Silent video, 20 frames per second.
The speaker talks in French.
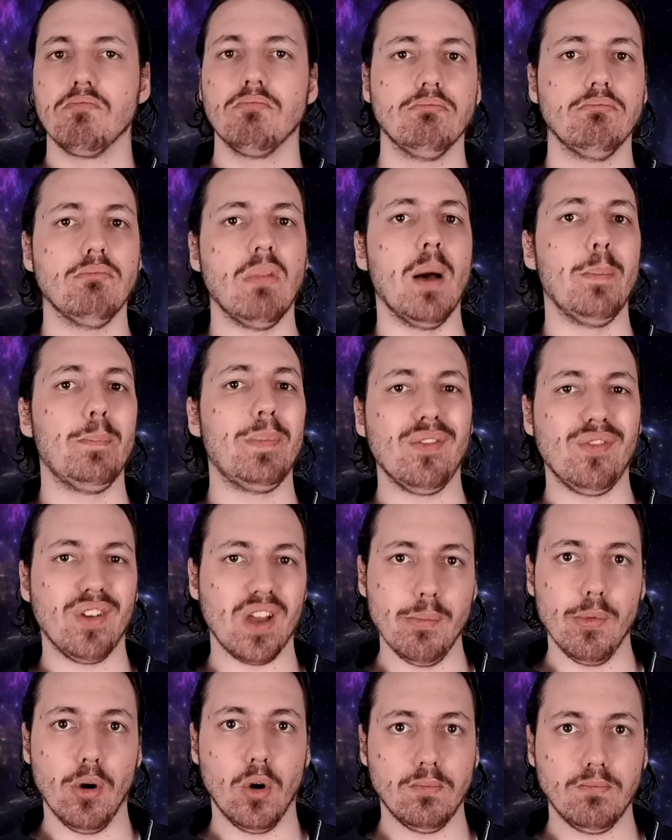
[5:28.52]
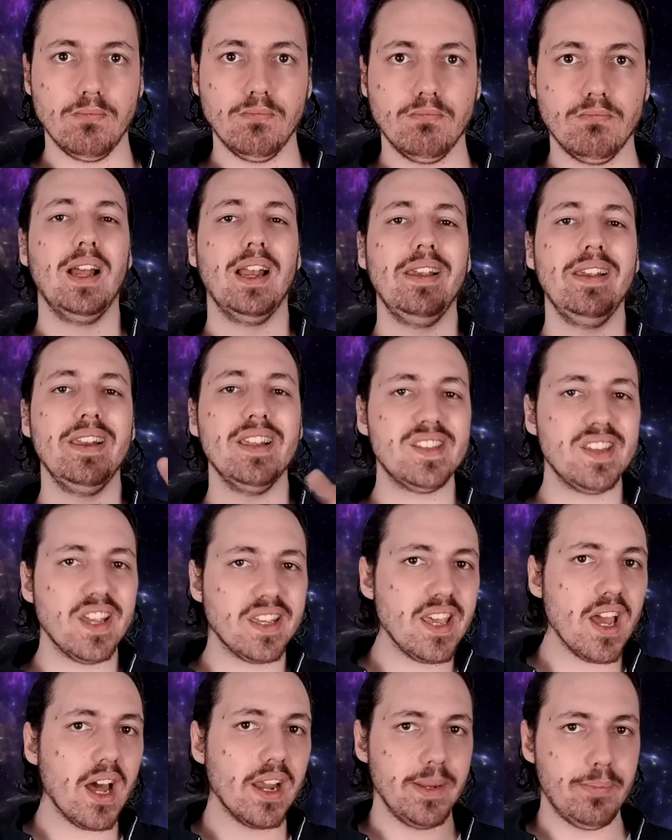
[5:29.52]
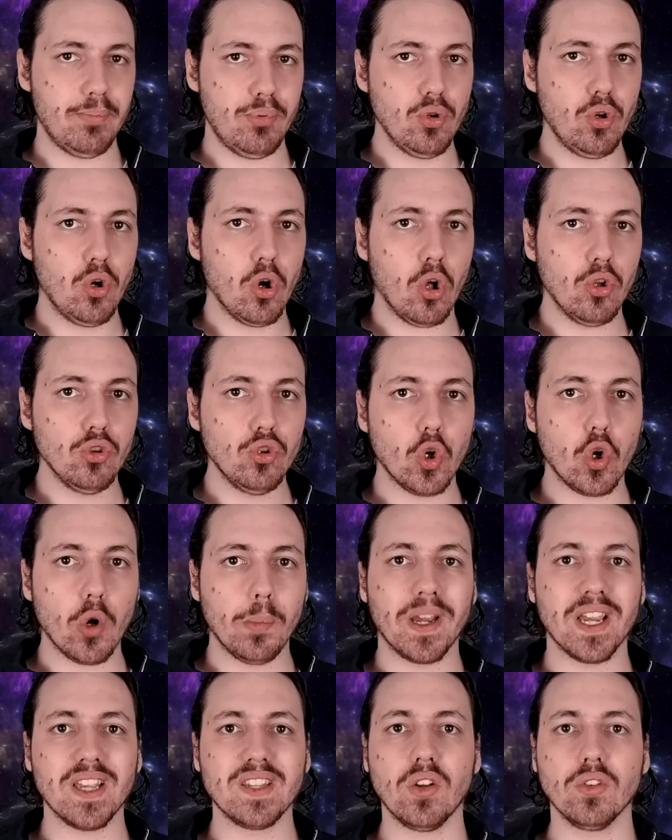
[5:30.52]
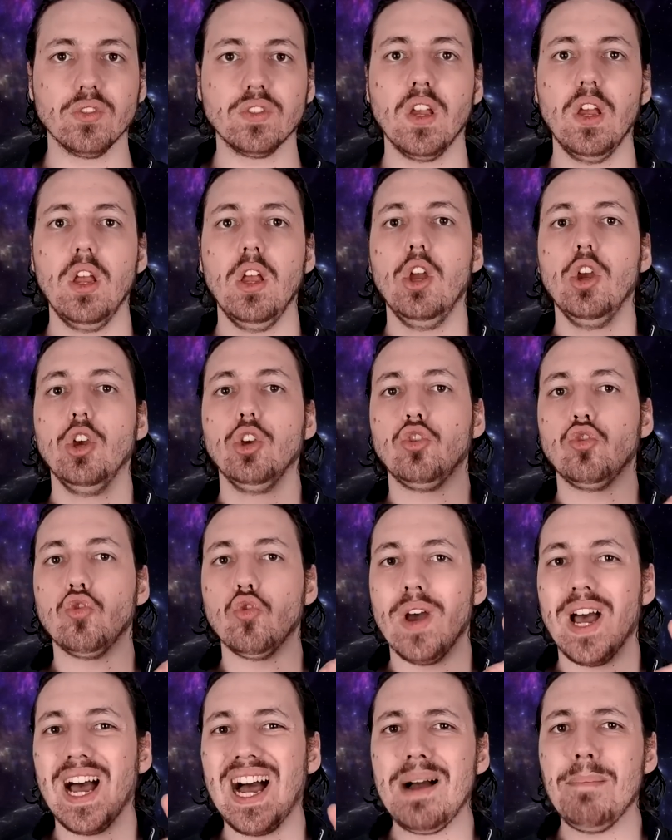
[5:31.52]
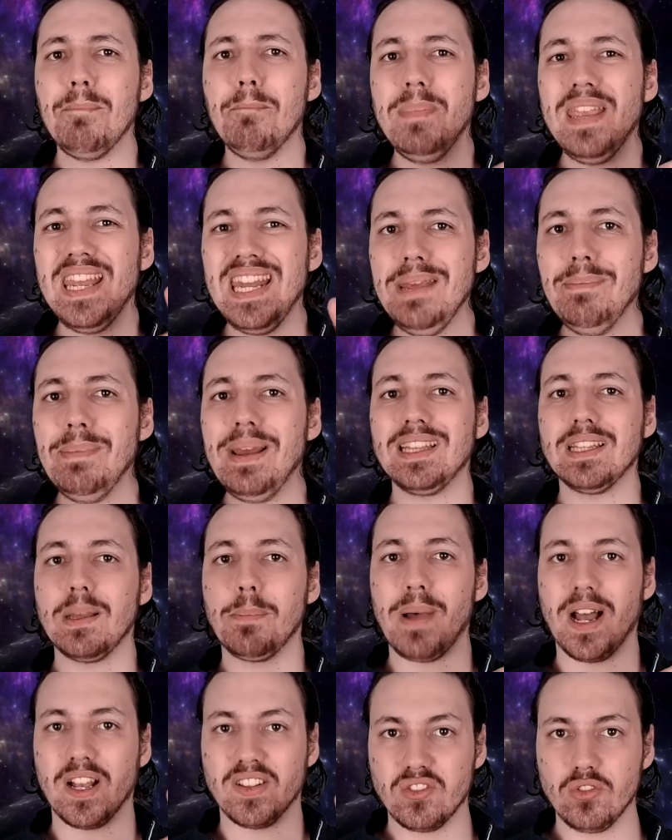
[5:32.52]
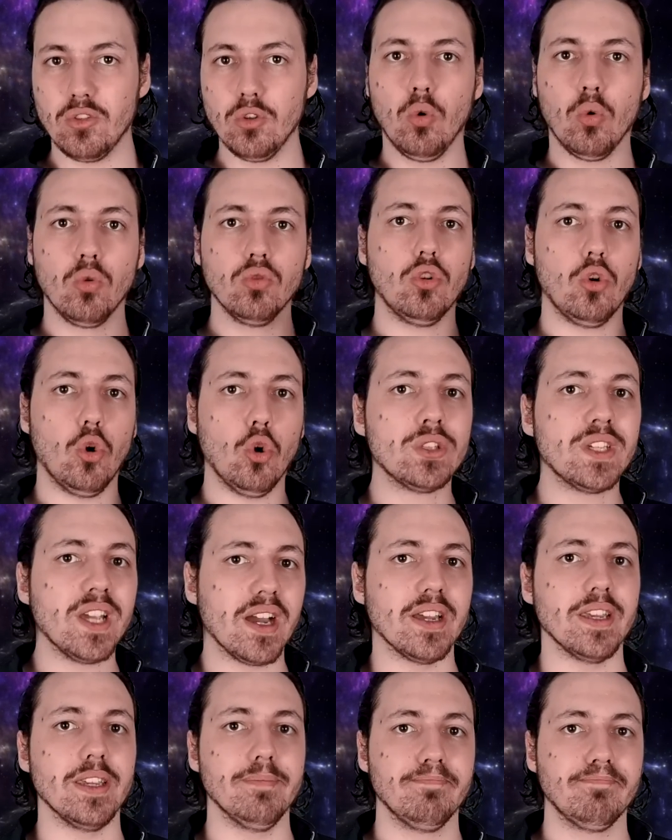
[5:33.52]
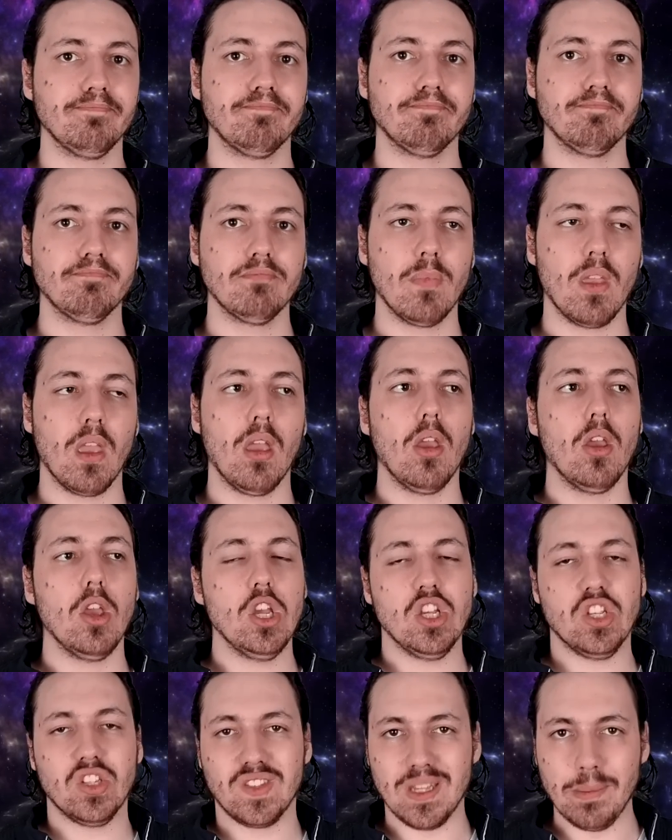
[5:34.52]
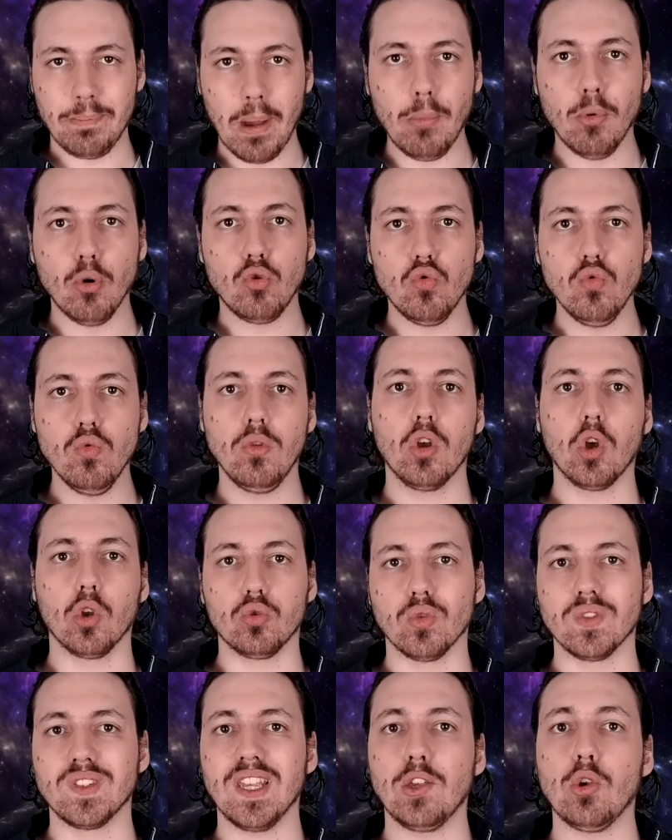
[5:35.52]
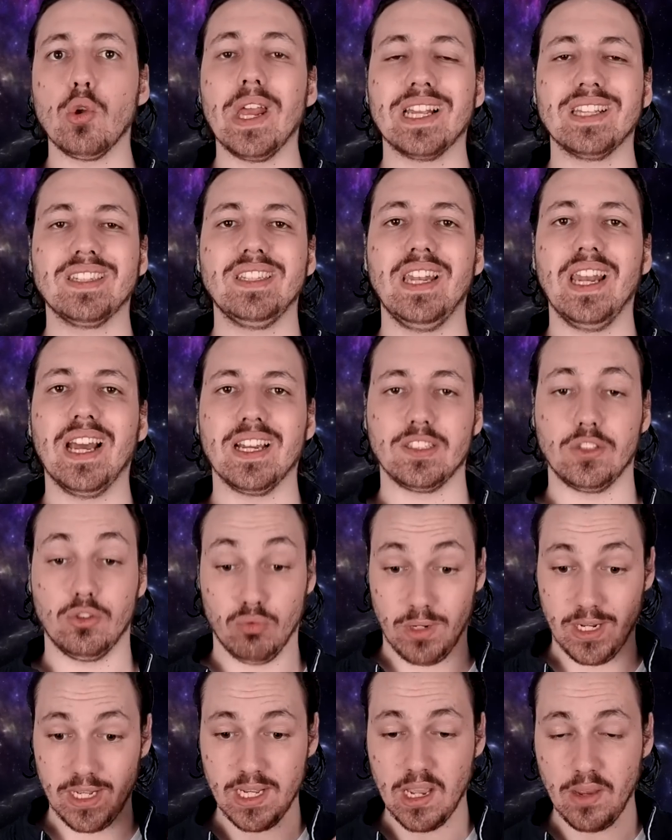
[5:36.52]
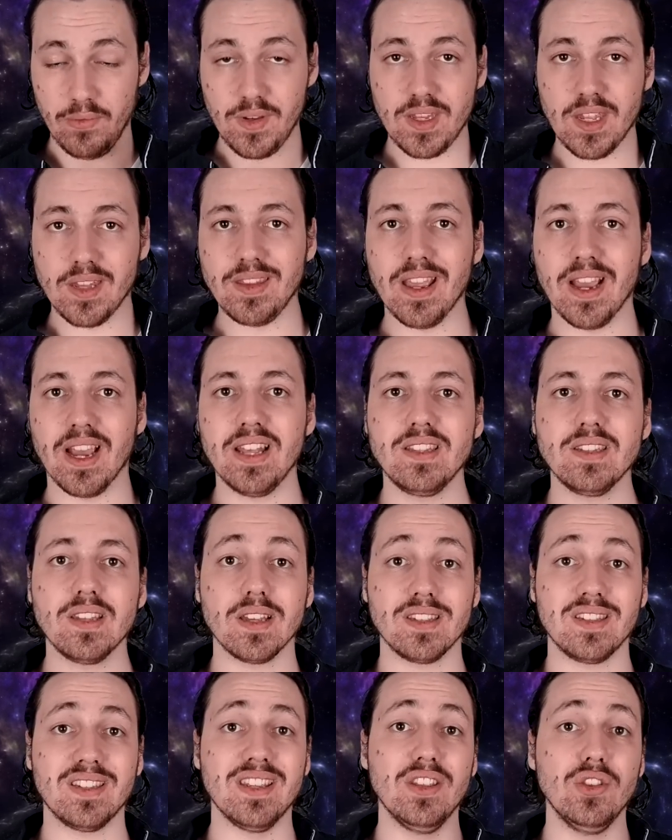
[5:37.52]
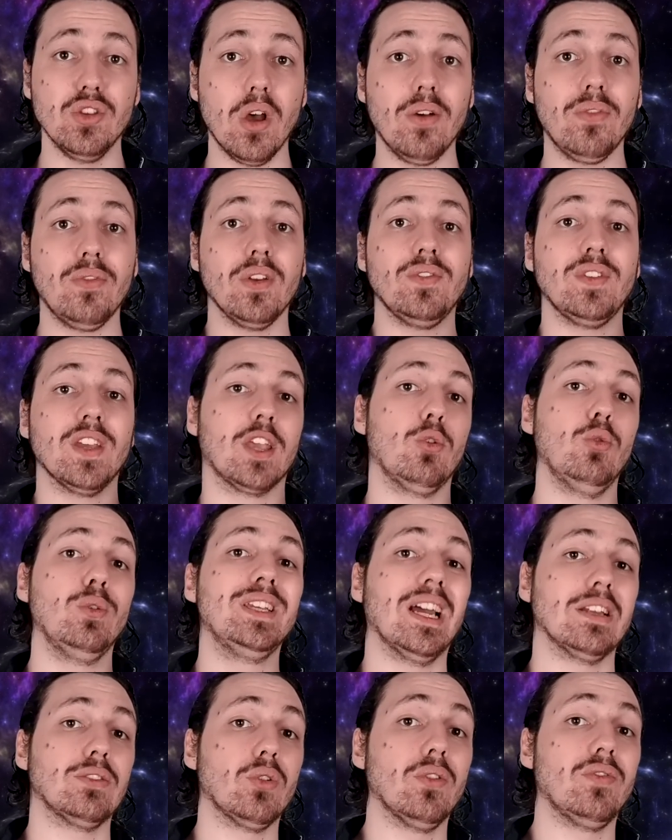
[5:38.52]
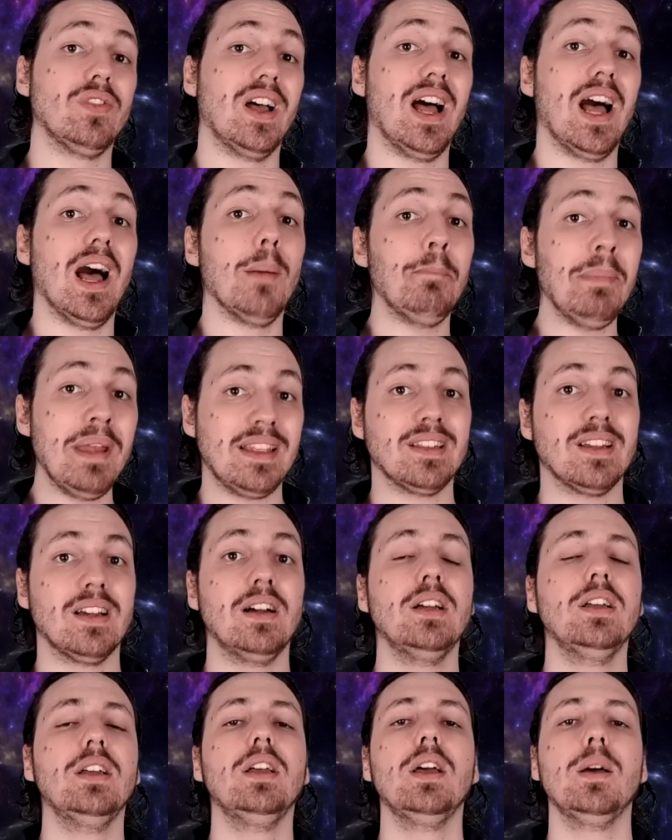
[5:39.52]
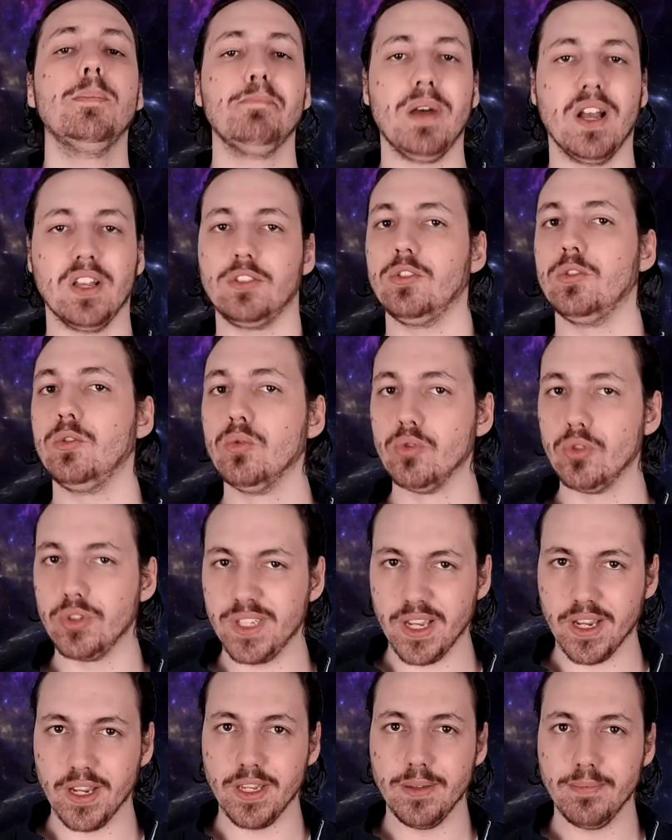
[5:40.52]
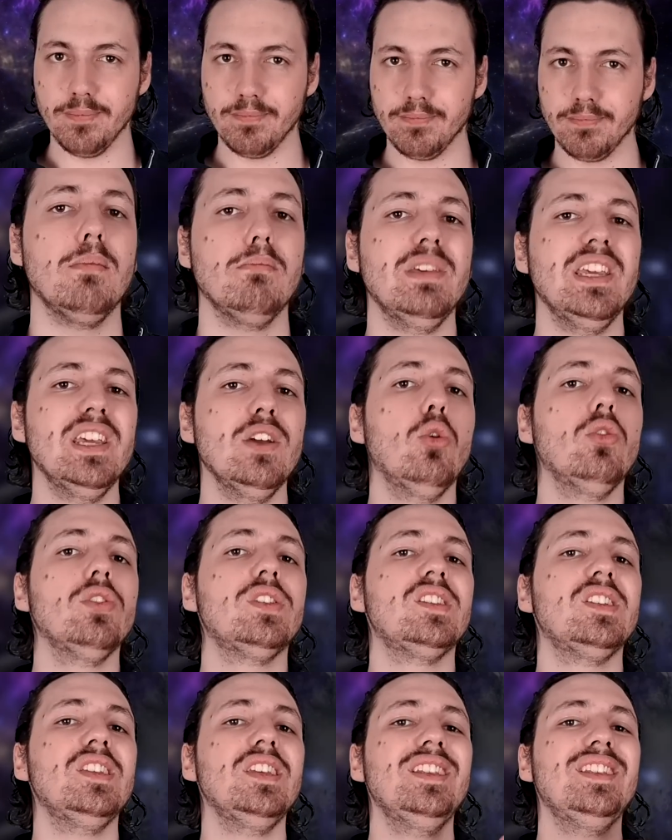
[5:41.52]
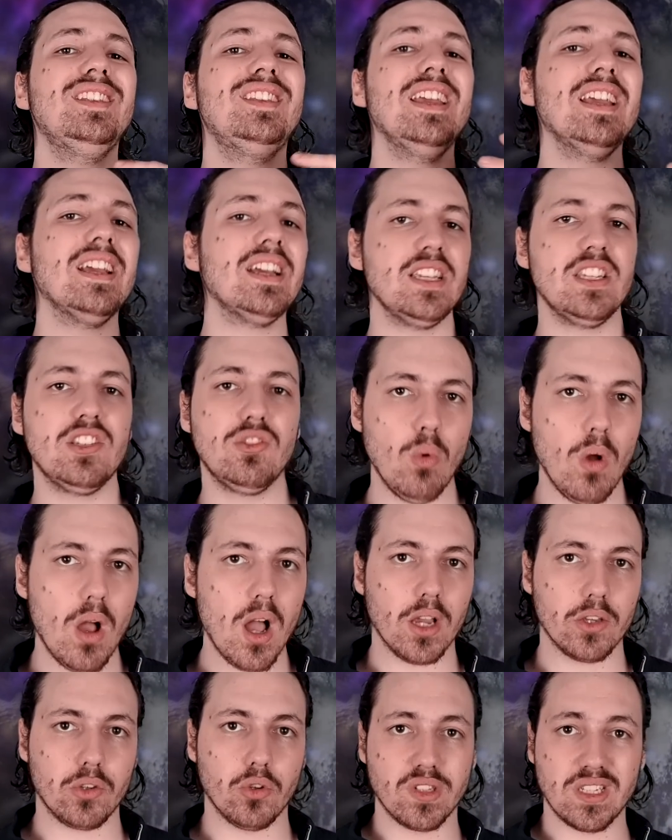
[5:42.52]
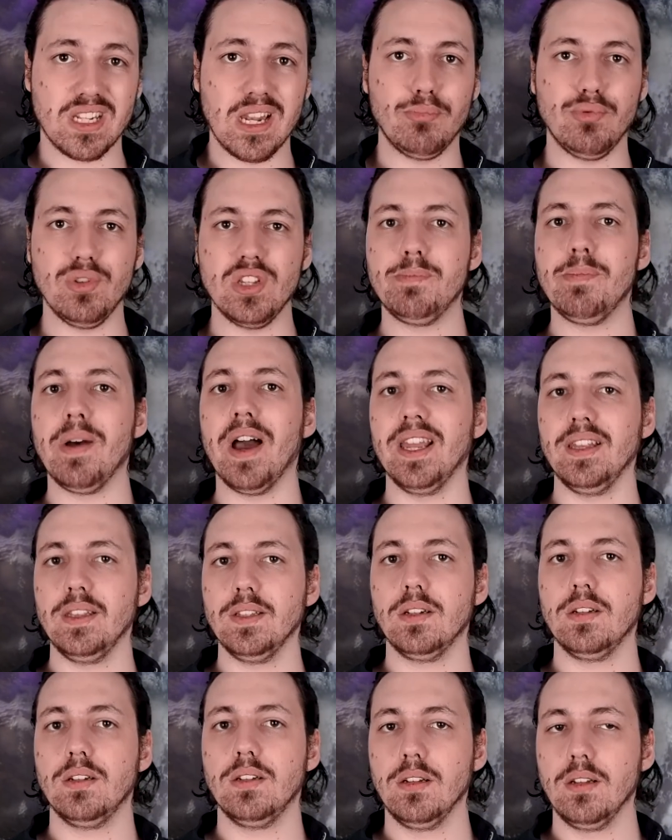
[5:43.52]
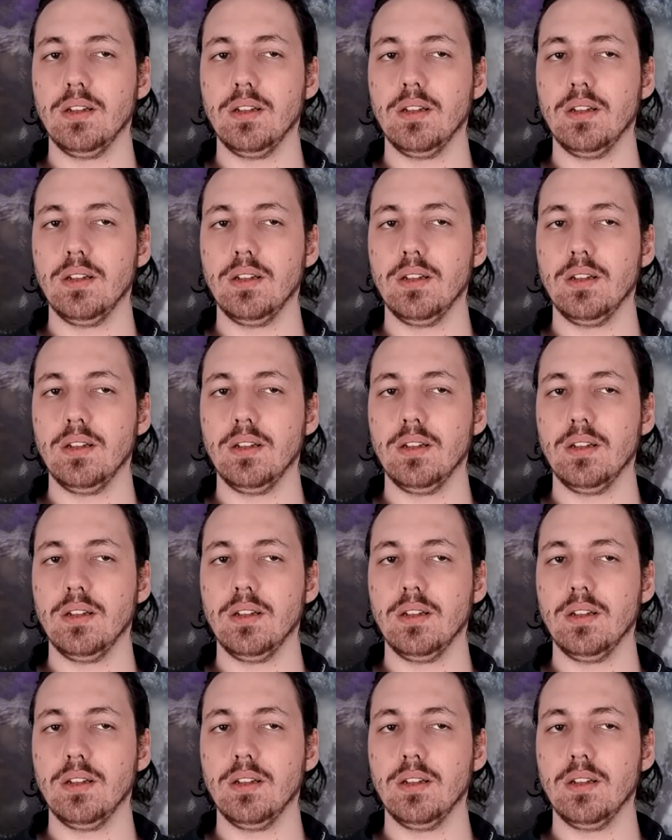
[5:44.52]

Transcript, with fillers: Bah pas vraiment. Les écarts les plus grands ne représentent que 1 mm par seconde au carré. C'est pas beaucoup quand on sait que l'accélération de la gravité terrestre c'est 9,81 mètres par seconde au carré. Mais aussi dérisoire que cela puisse paraître,